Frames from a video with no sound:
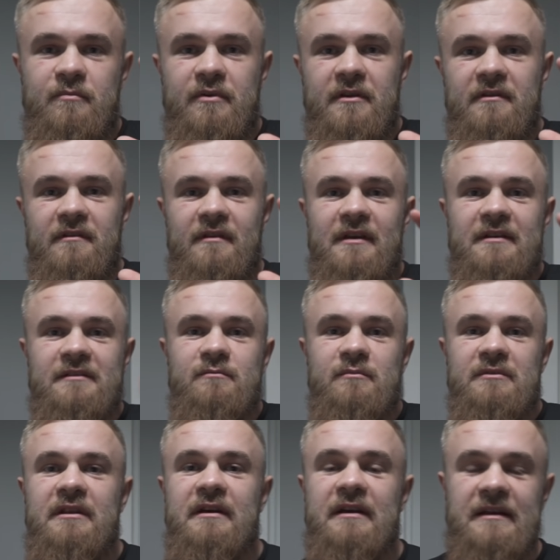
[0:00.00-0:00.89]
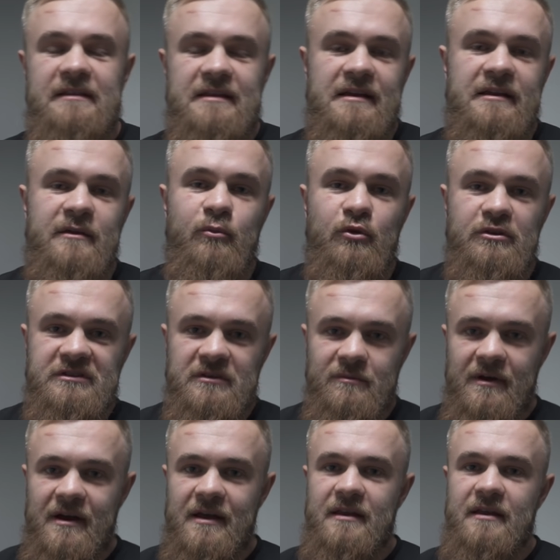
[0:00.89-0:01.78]
Привет, мы на канале
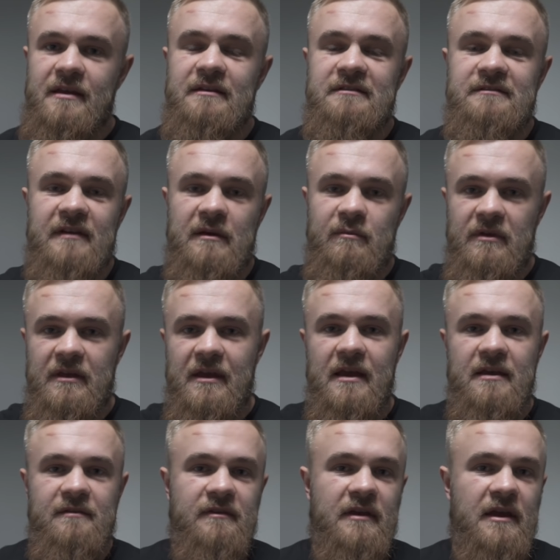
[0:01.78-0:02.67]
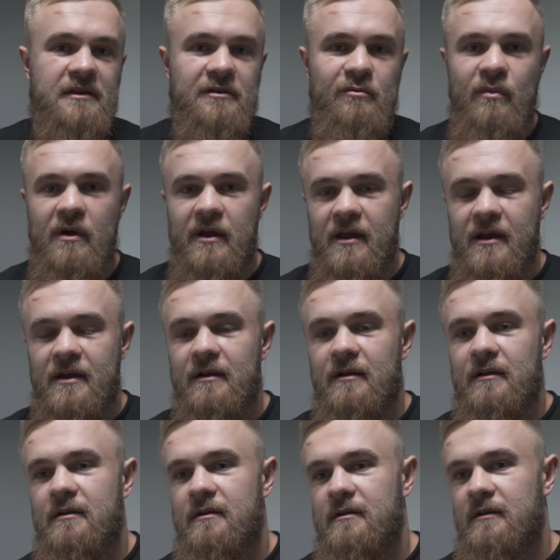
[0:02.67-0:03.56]
Бодимания, с вами я, Евгений
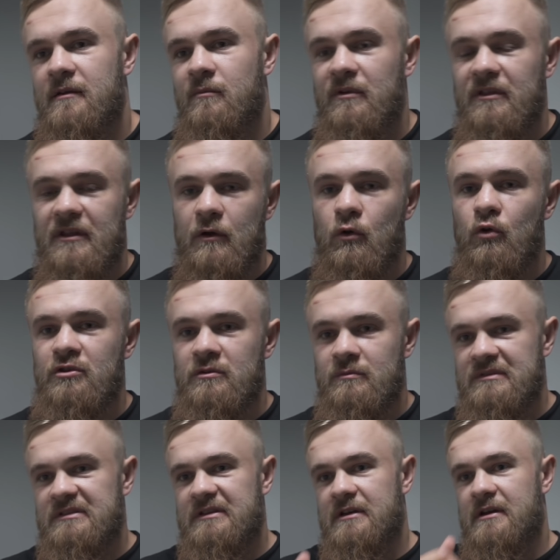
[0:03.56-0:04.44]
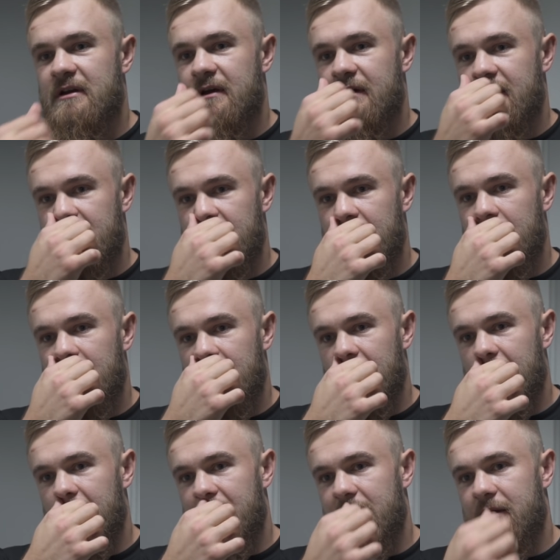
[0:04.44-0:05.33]
Моряк. И мы находимся
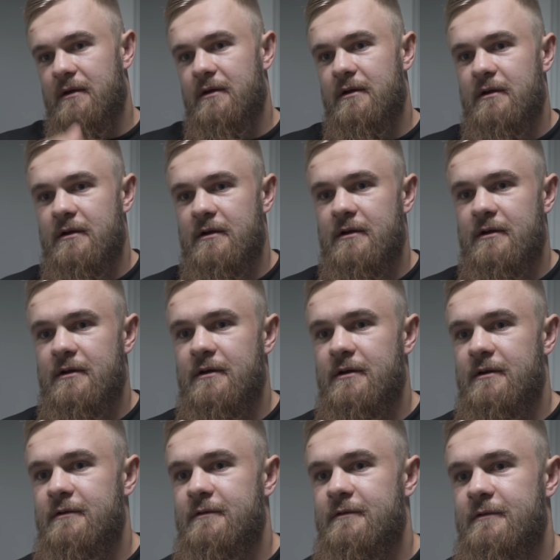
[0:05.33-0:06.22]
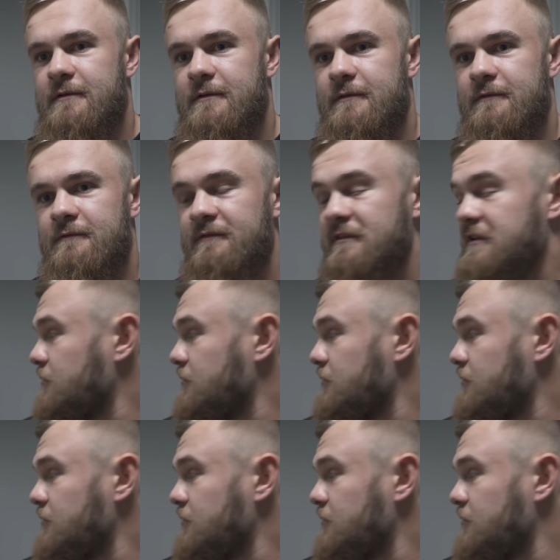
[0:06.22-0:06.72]
э, в